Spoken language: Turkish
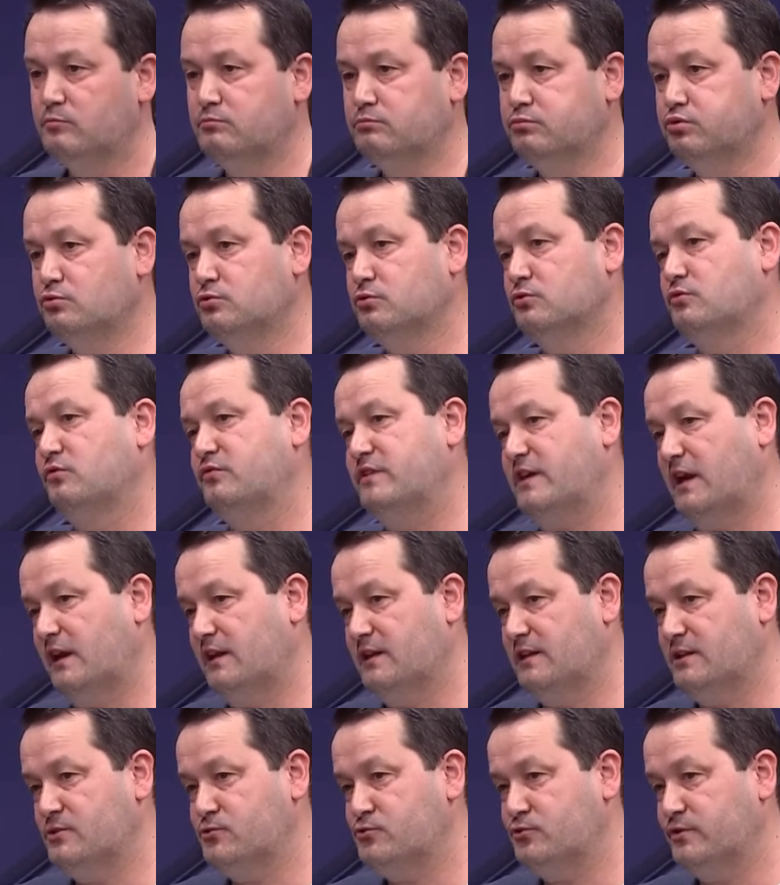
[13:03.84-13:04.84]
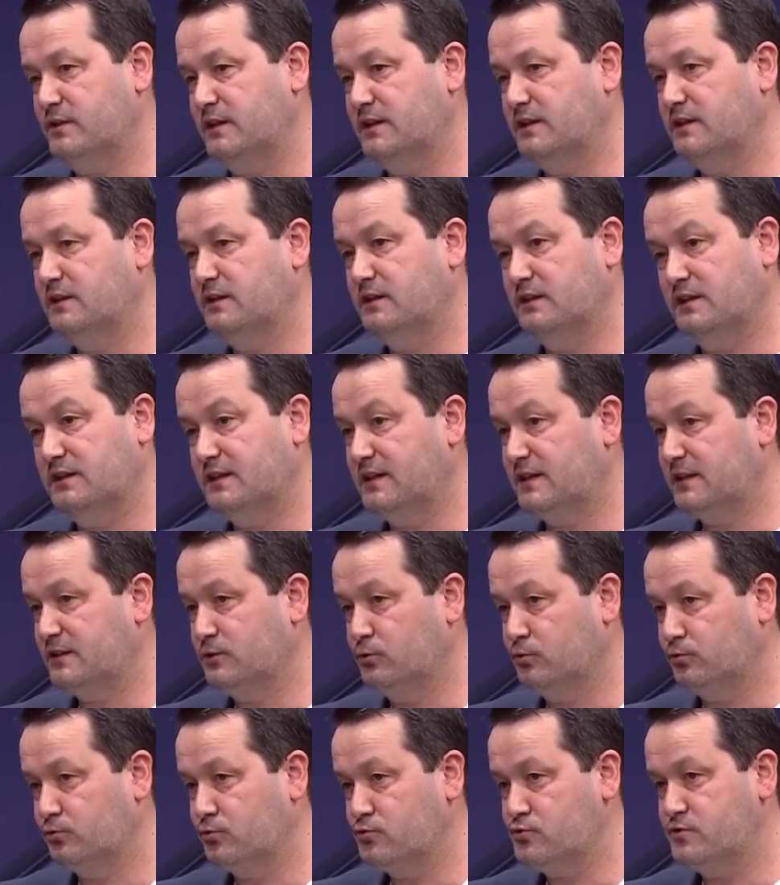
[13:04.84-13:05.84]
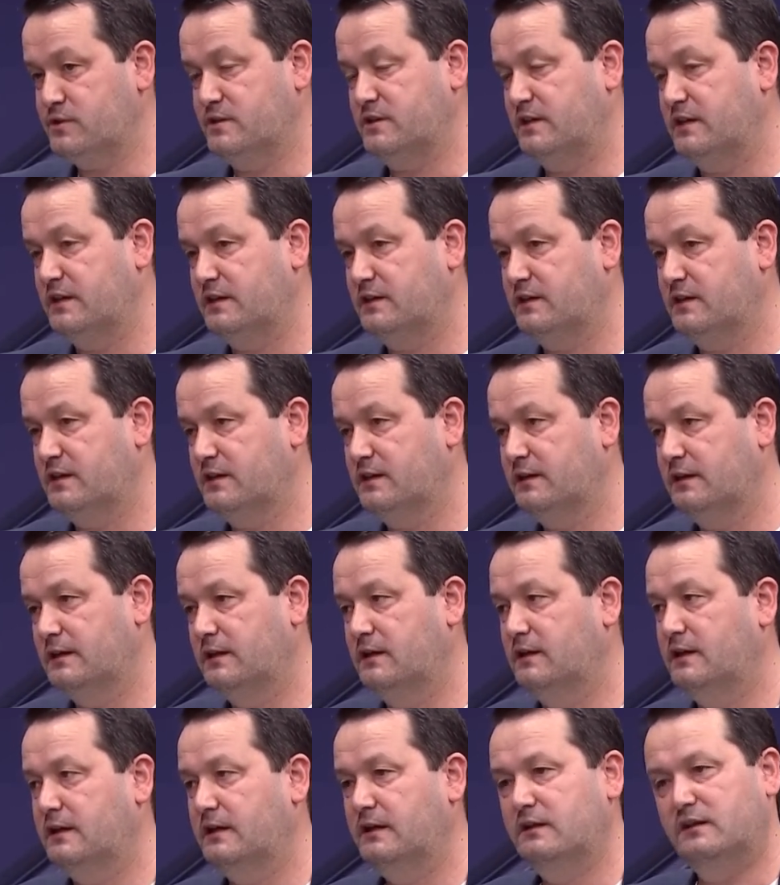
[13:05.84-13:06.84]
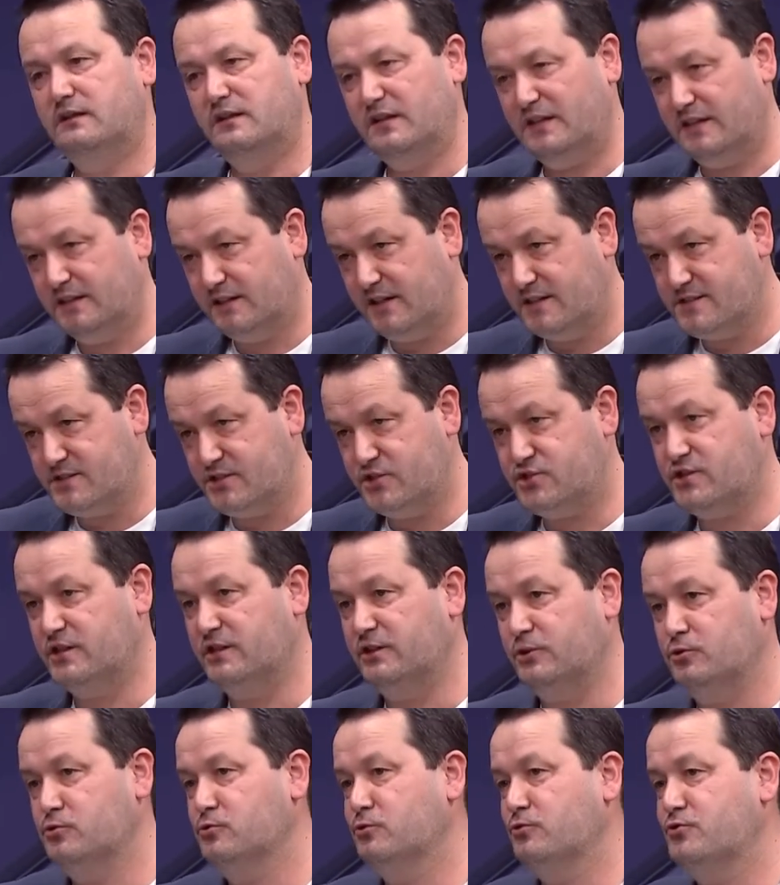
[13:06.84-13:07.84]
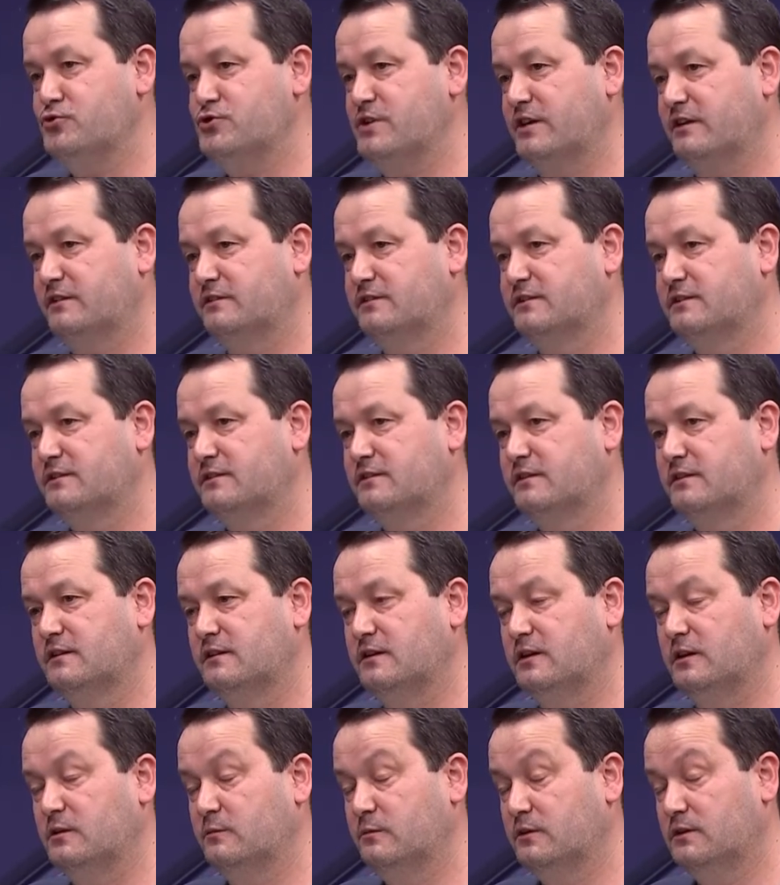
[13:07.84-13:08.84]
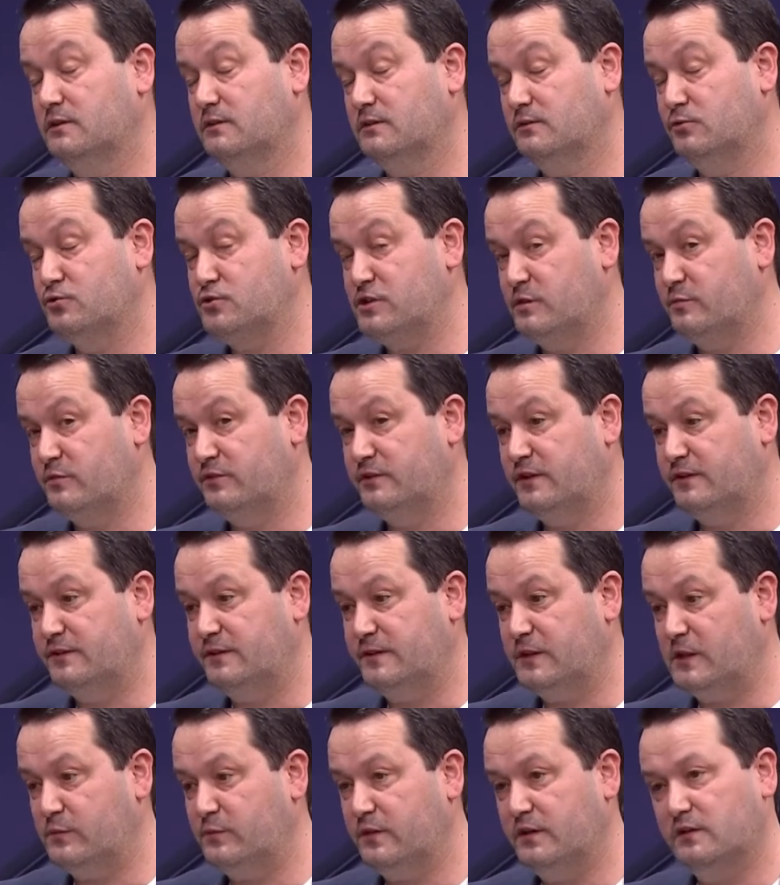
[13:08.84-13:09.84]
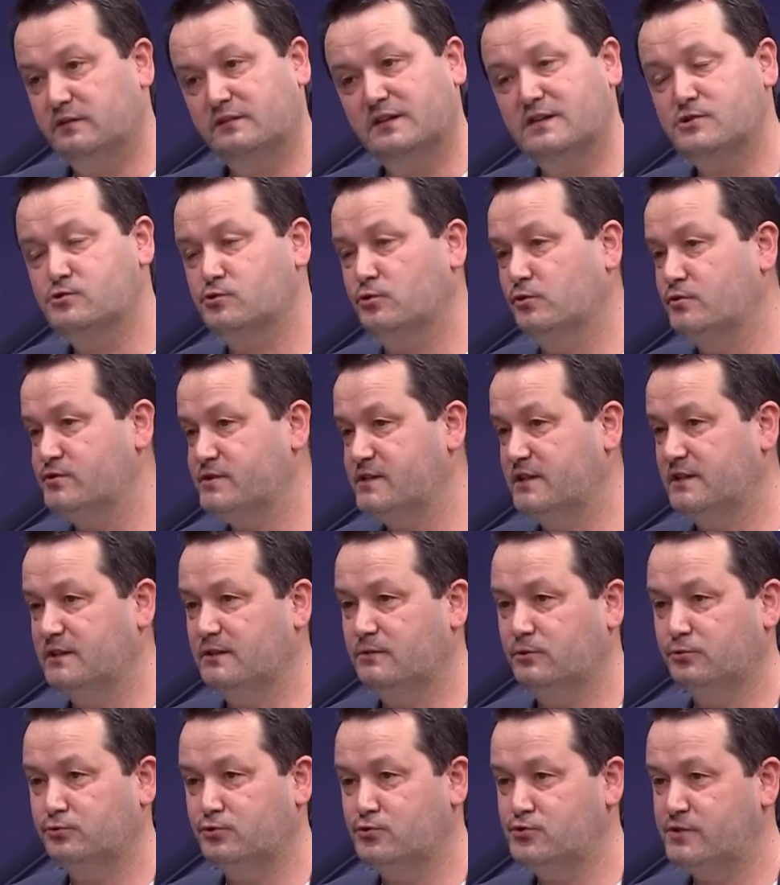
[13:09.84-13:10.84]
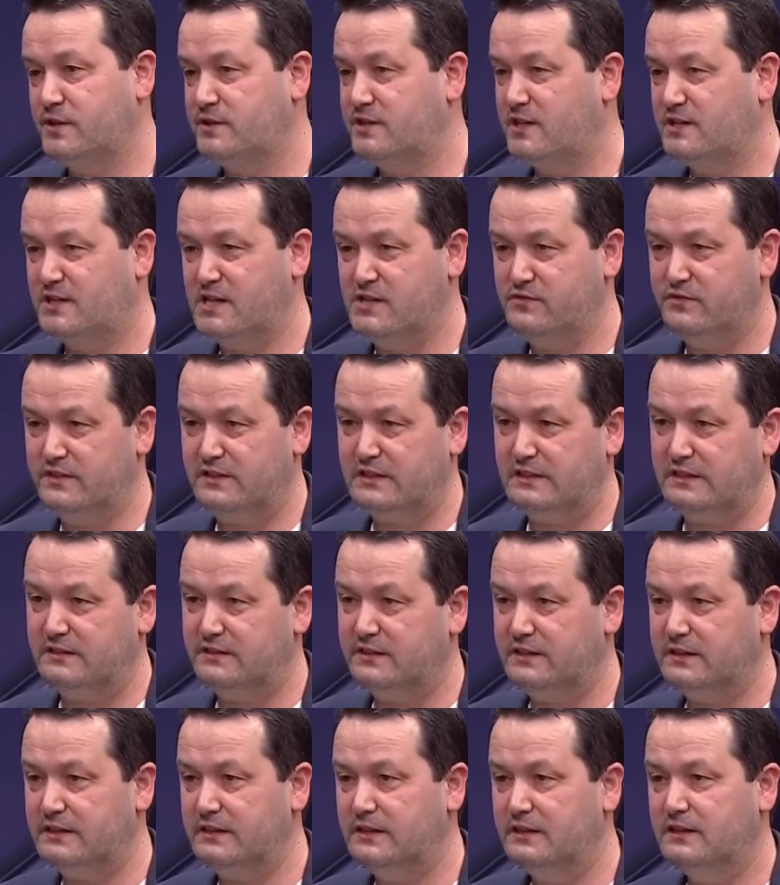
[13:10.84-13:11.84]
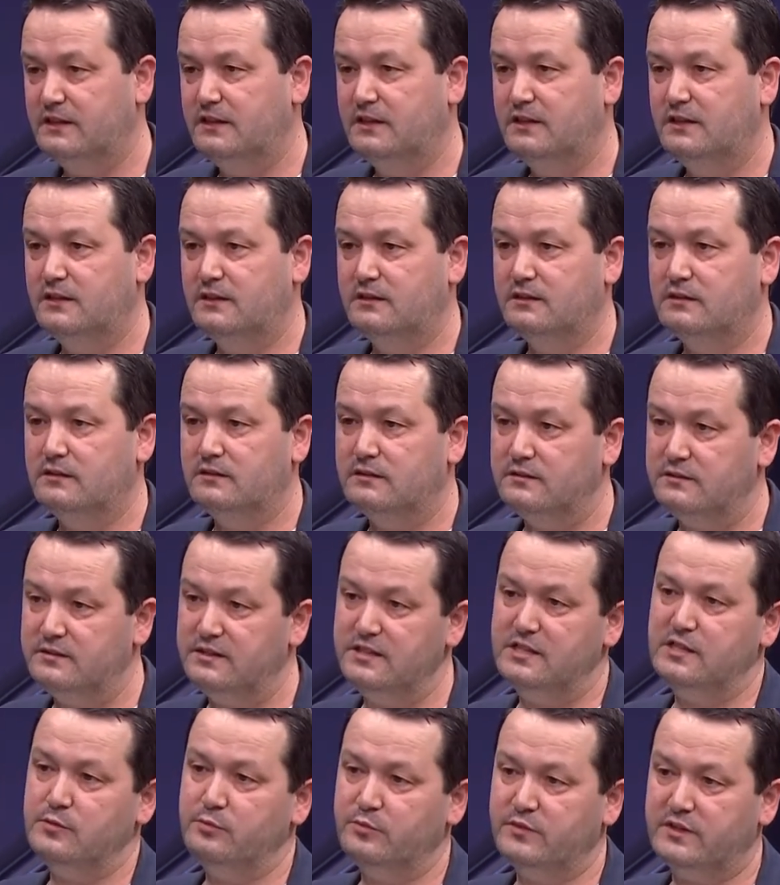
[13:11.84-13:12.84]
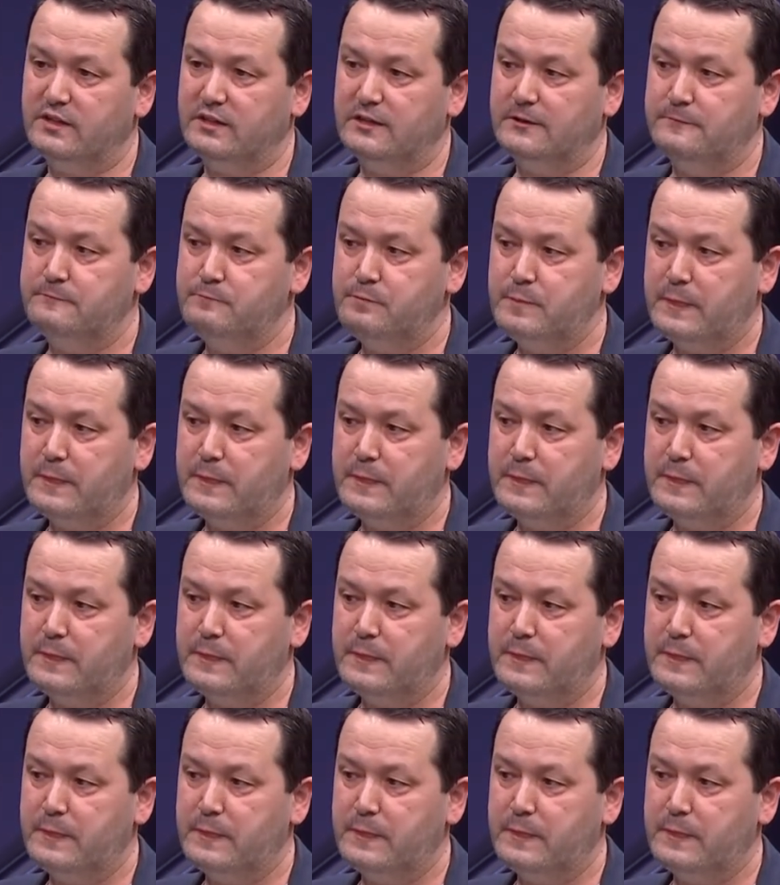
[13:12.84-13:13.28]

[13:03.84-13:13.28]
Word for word: Bu verilen süre artı 30 dakika herkes için iyi olacaktır. Ama hocamın dediği gibi nasıl olsa 30 dakika verildi deyip de